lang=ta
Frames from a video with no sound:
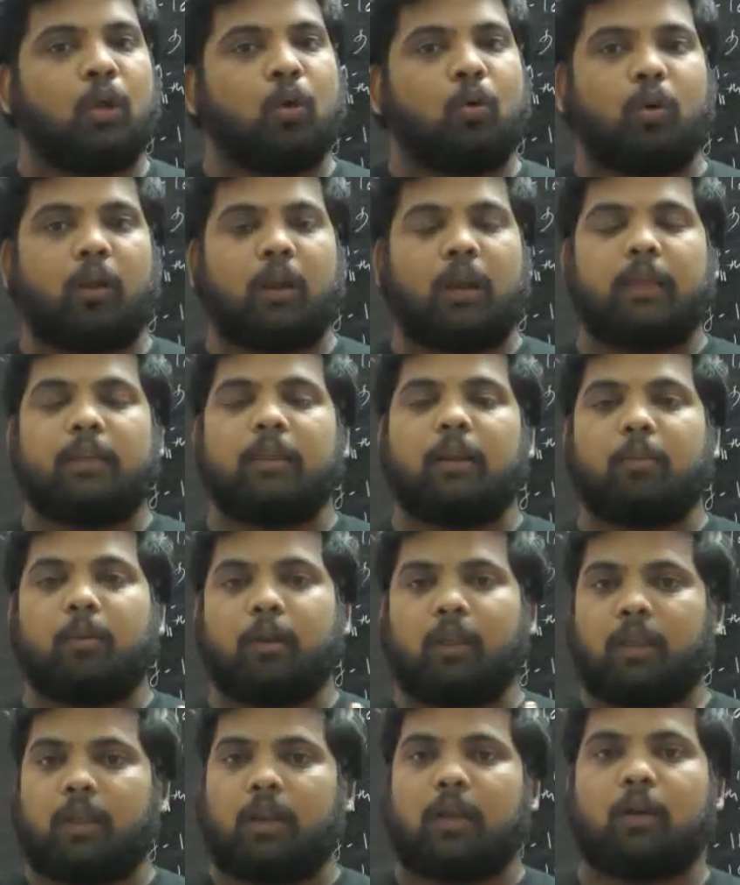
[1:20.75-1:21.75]
ஓகேங்களா இதில்
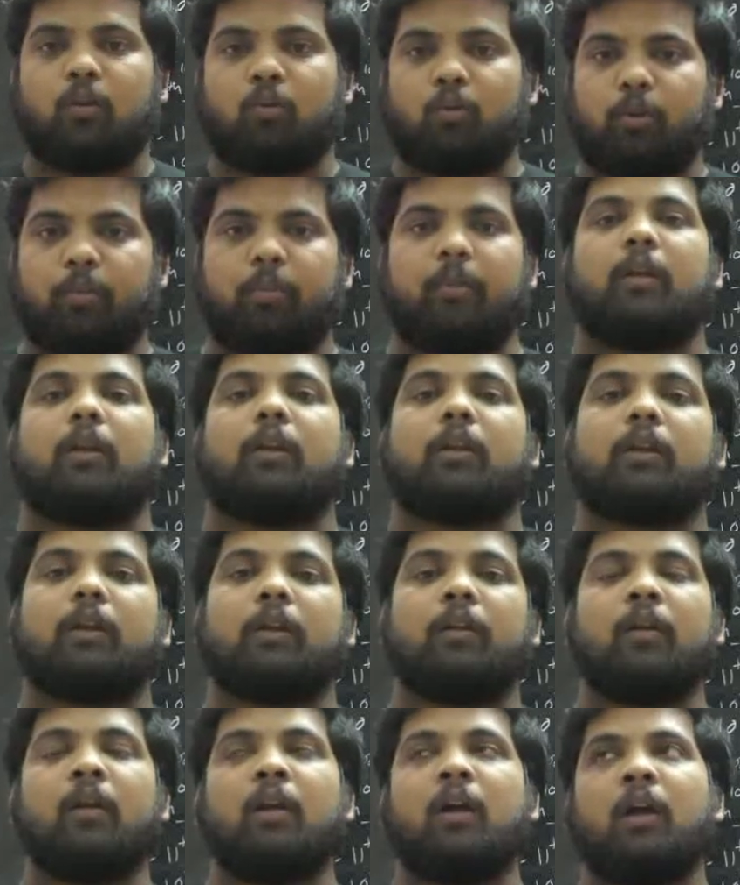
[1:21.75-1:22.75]
மட்டும்தான் இலக்கண குறிப்புகள்
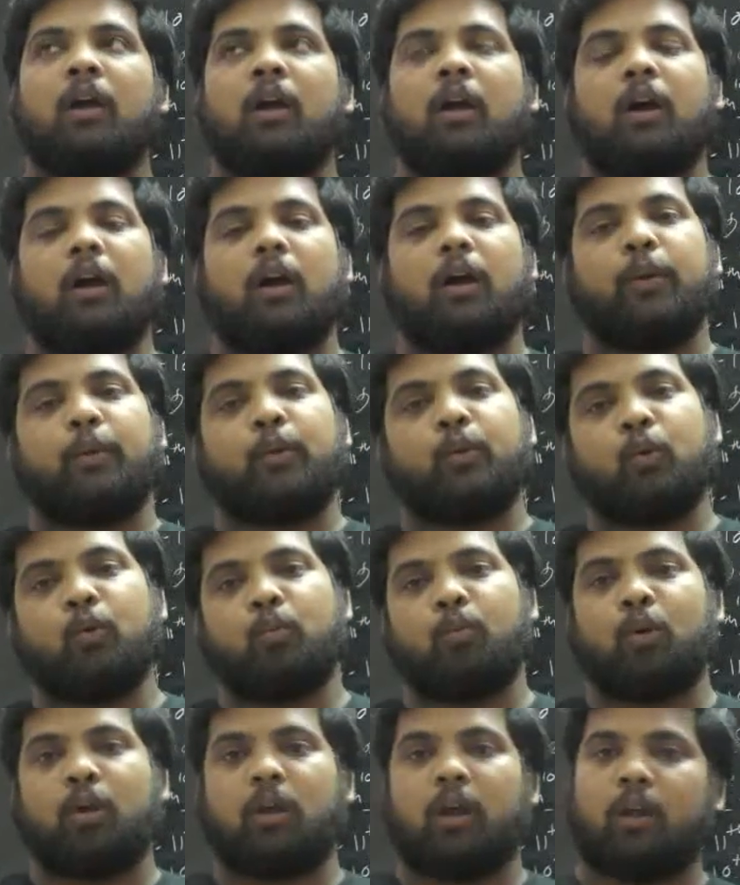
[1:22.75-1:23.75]
இருக்குது நியூ
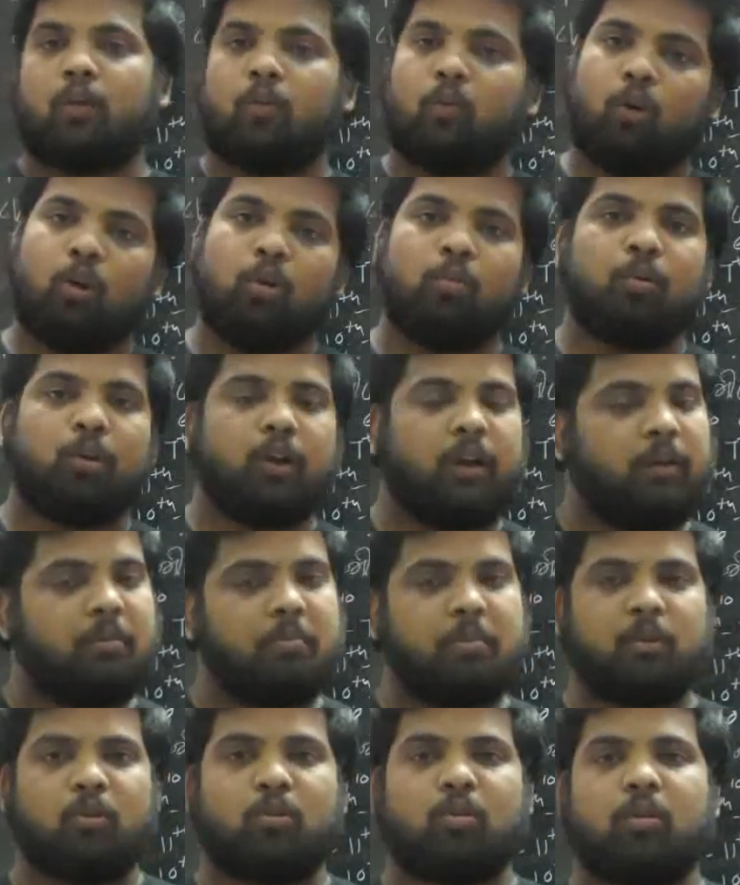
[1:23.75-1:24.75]
புக் அண்ட் ஓல்டு புக்
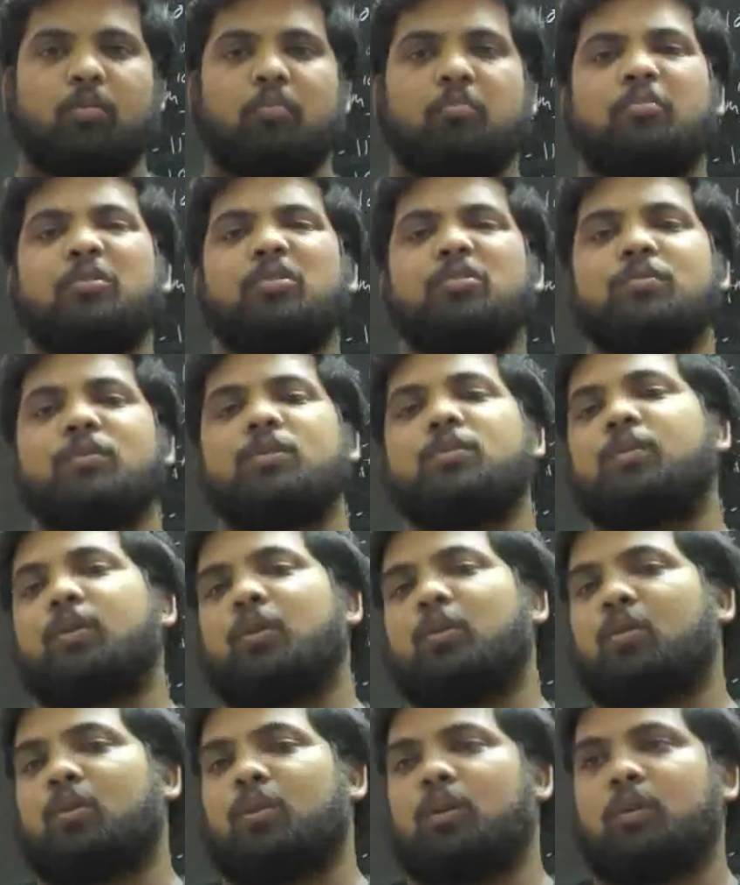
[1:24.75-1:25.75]
ரெண்டுமே பார்த்துக்கோங்க மிஞ்சி மிஞ்சி
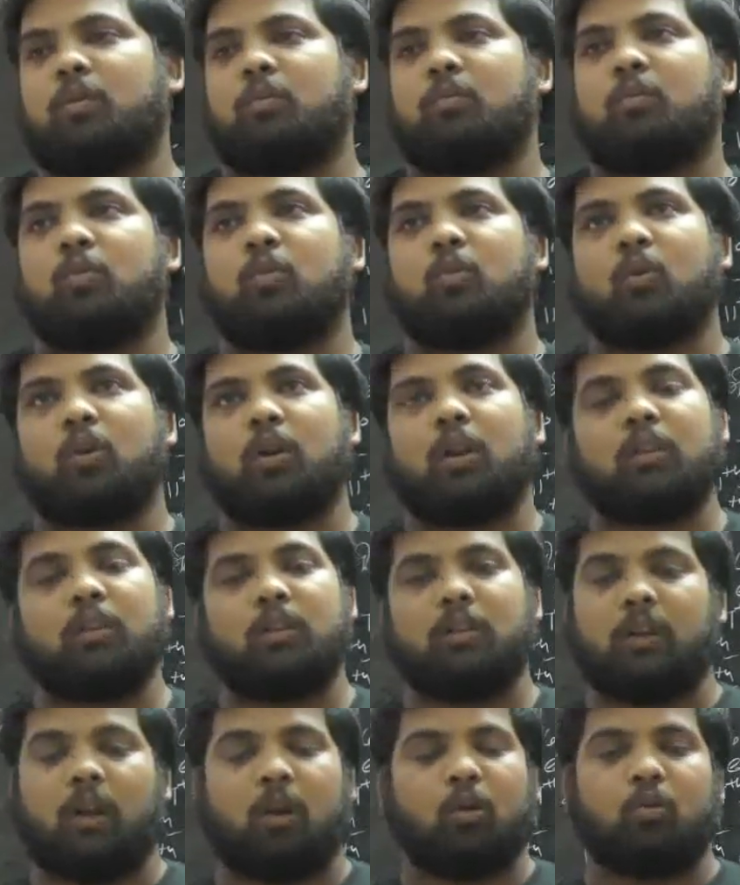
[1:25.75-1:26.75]
போனால் ஒரு
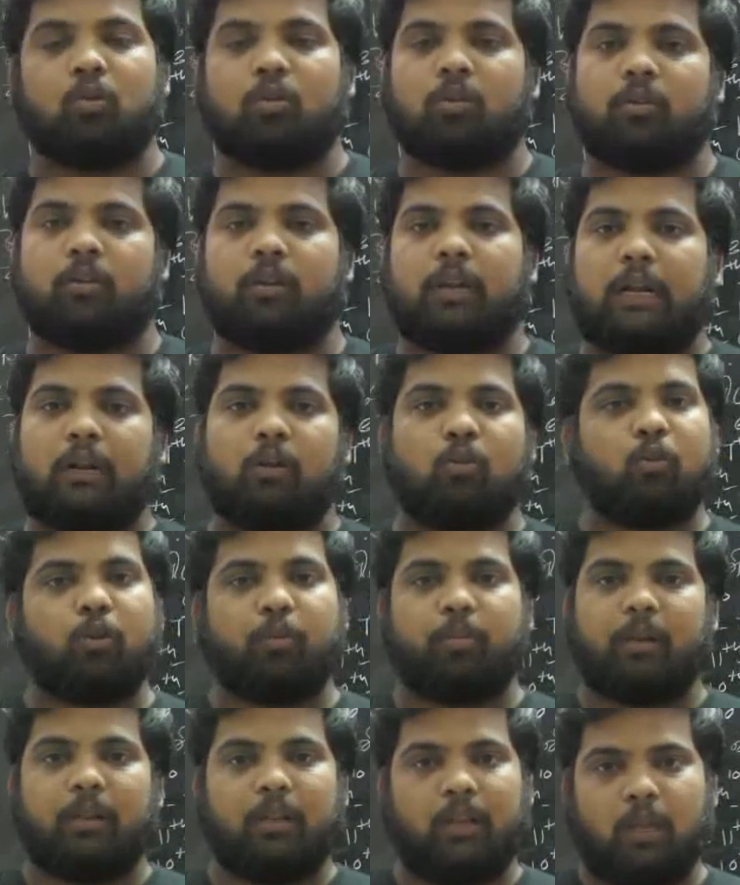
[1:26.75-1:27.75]
முந்நூறுலேருந்து நானூறு இலக்கண
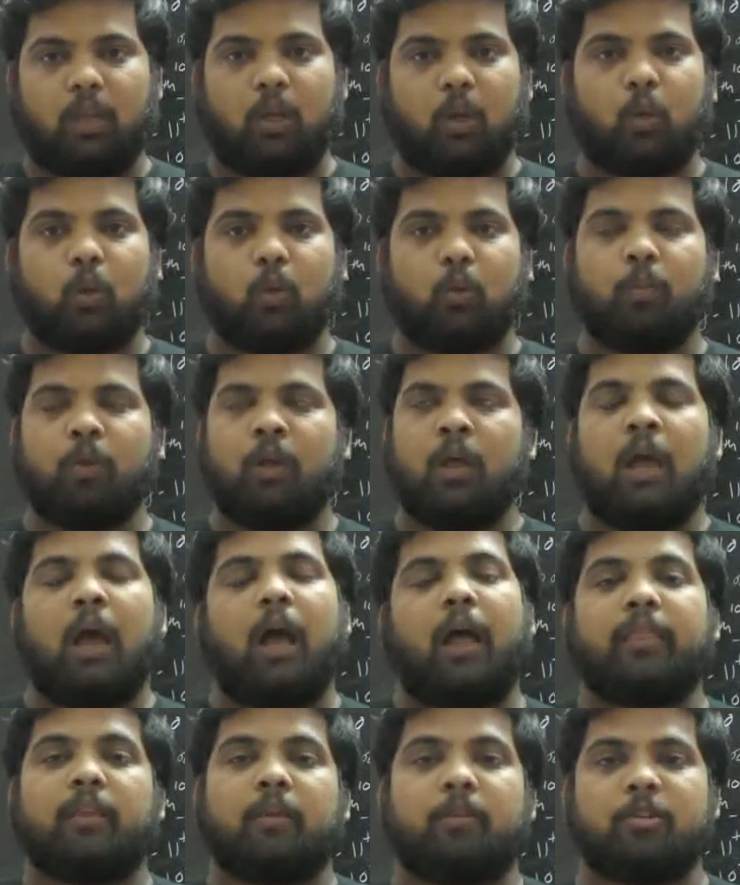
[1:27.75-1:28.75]
குறிப்புகள் தான் இருக்கும்
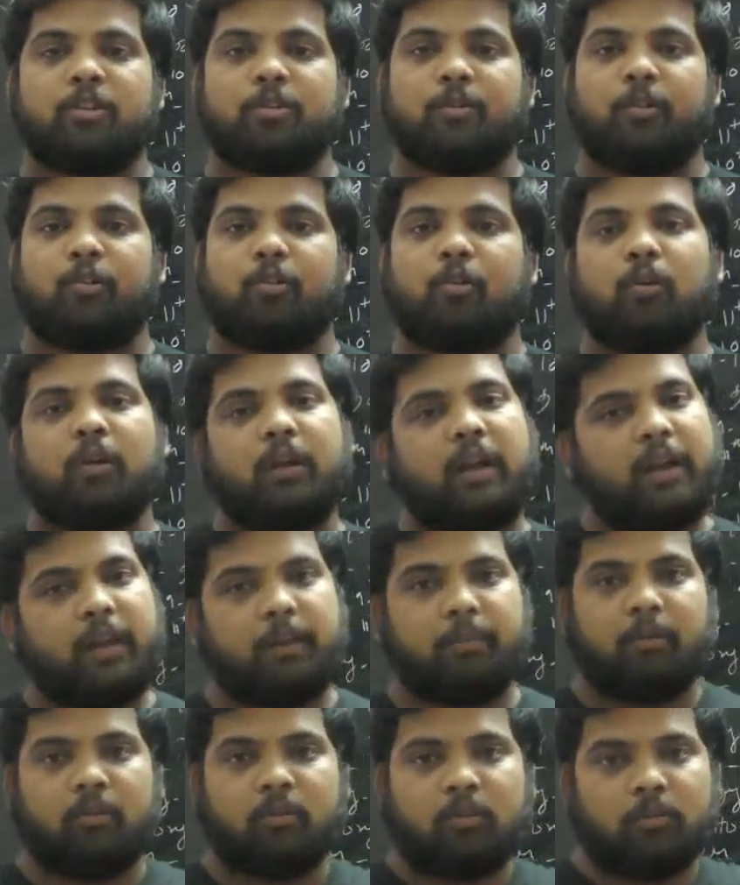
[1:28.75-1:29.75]
அதிகபட்சமாக இருக்கும்
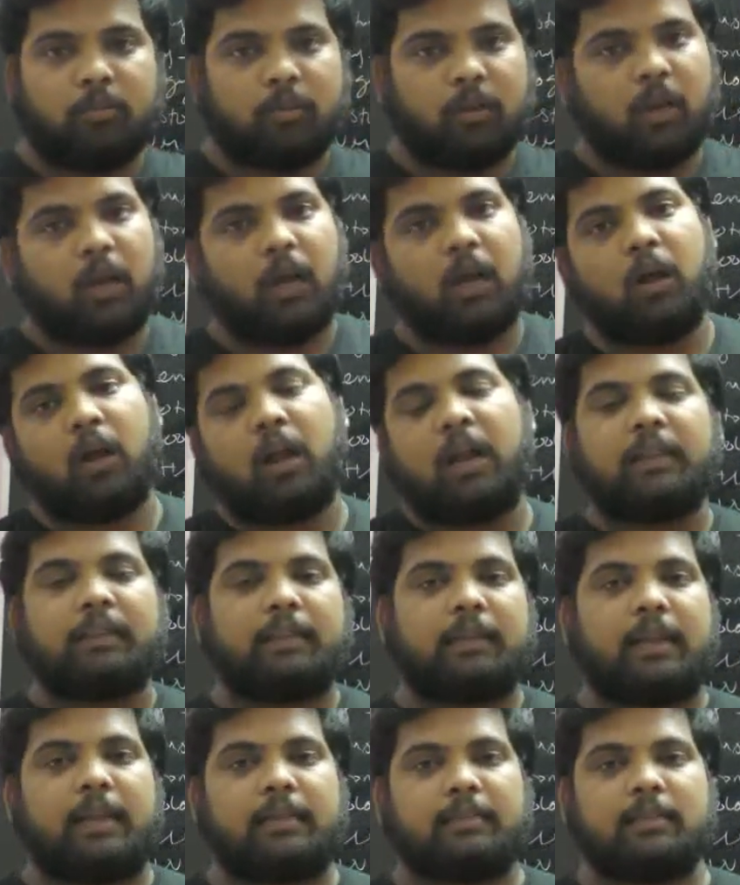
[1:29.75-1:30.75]
கண்டிப்பாக வந்து பார்த்தீங்கன்னா
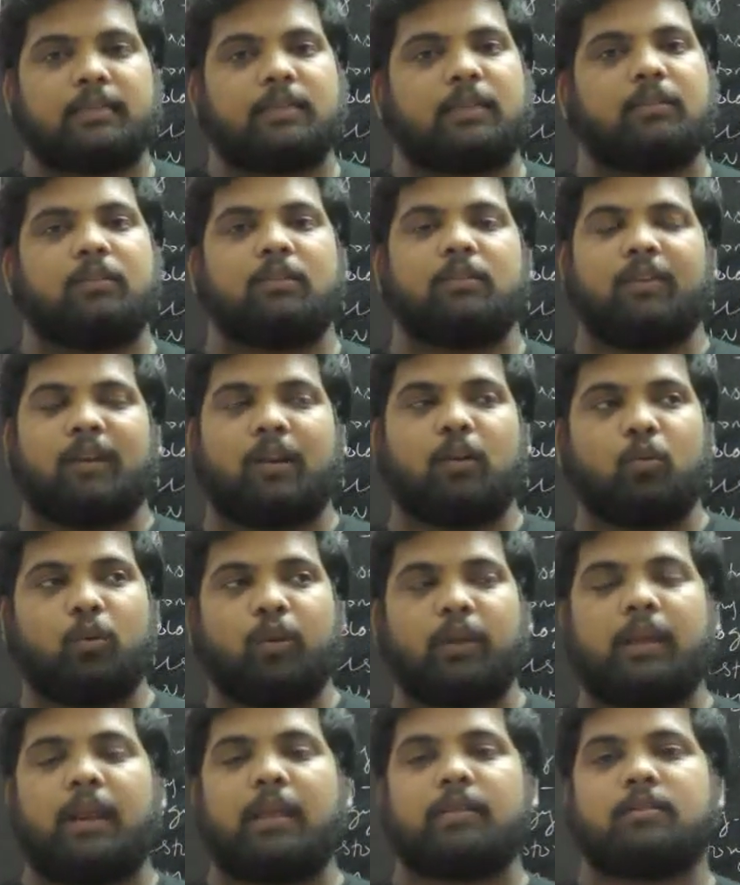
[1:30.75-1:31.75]
அடுத்த கிளாஸஸில் வந்து
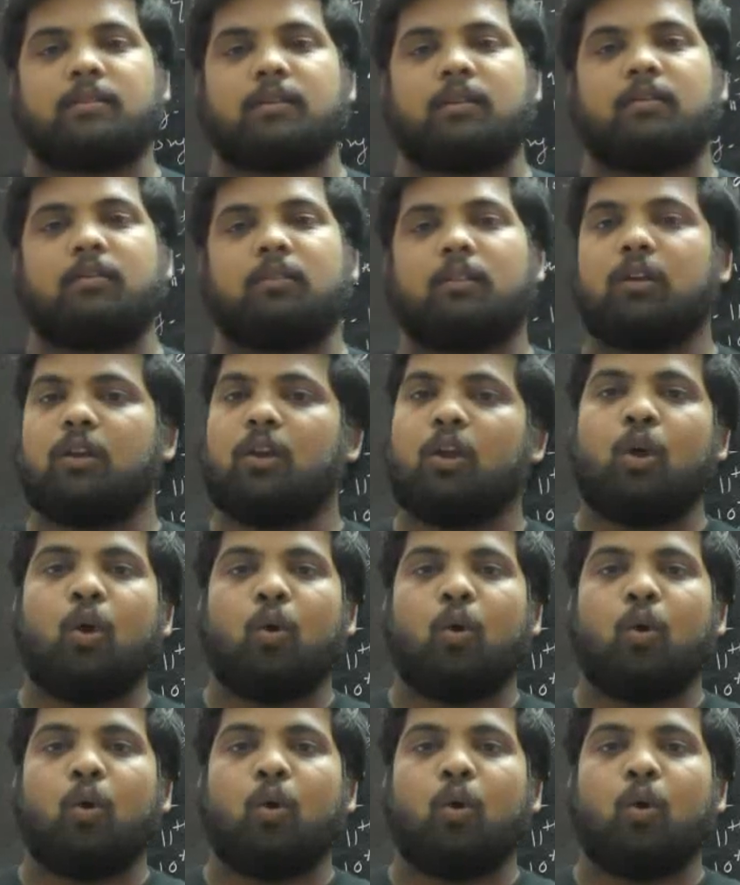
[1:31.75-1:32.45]
வரக்கூடிய கிளாஸஸில் வந்து